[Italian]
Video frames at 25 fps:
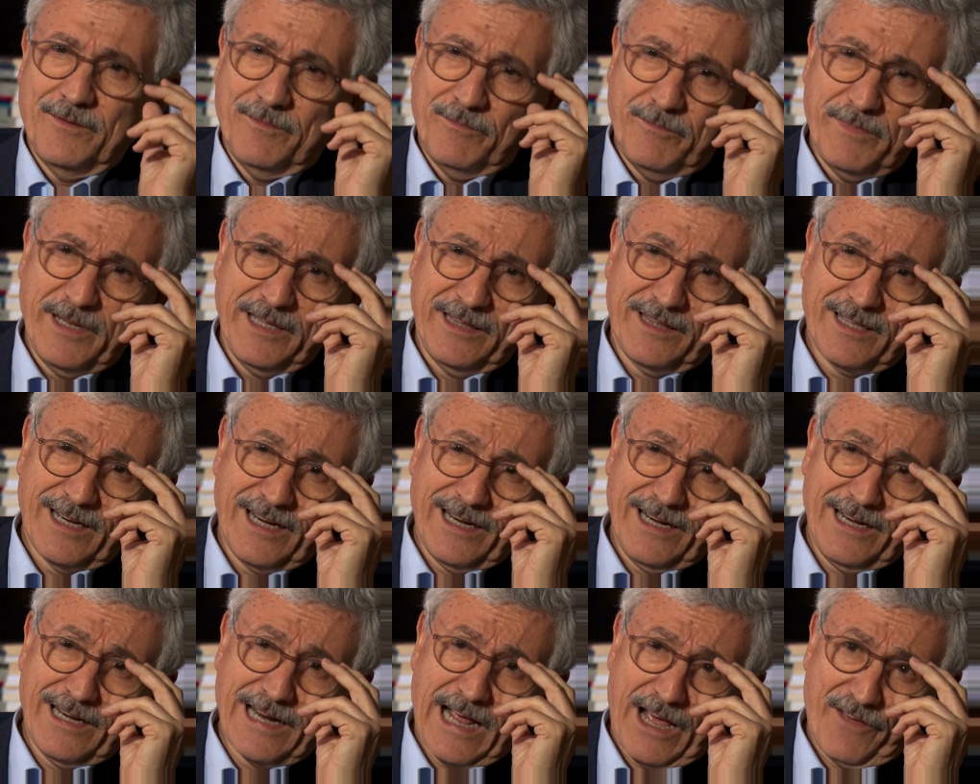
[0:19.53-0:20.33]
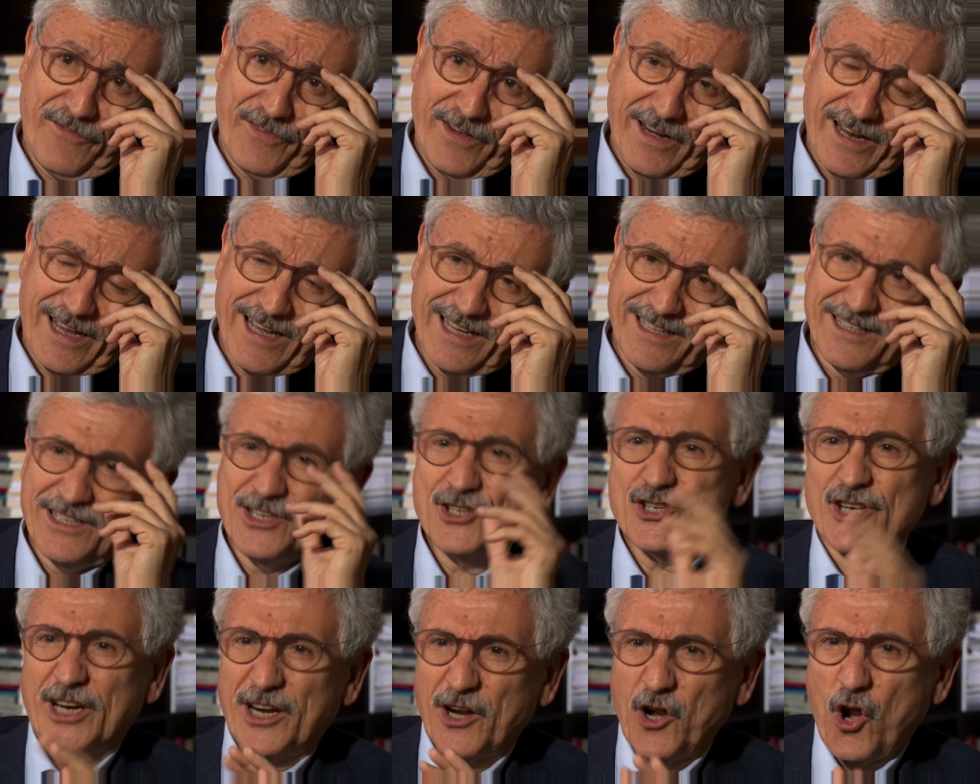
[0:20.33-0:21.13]
mentre in Africa
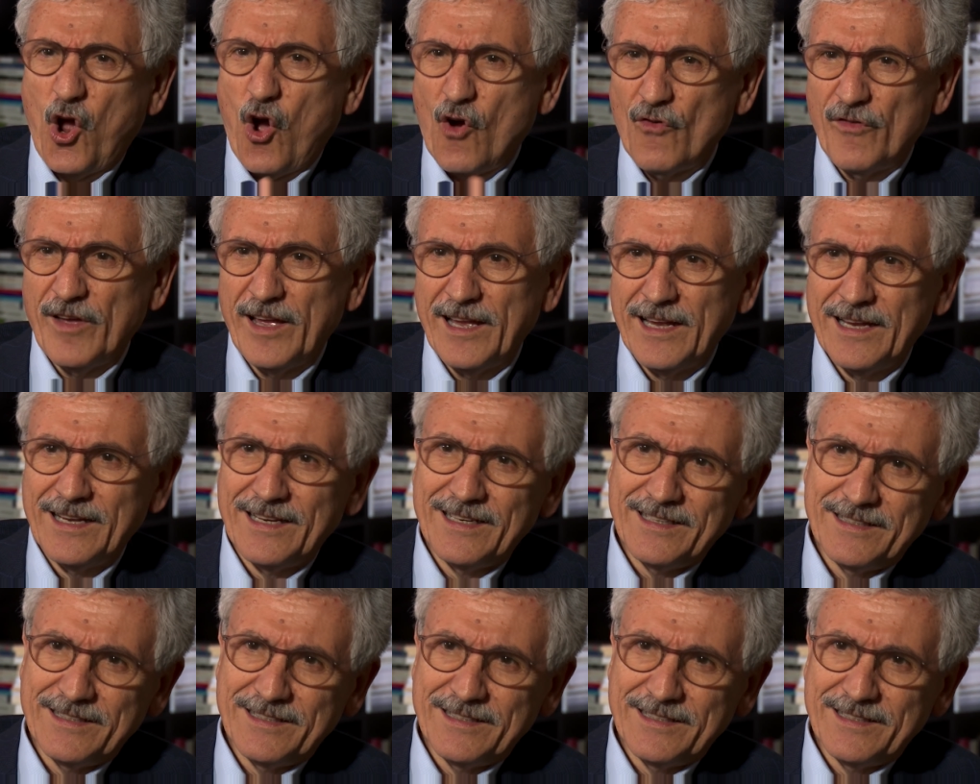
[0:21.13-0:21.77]
19,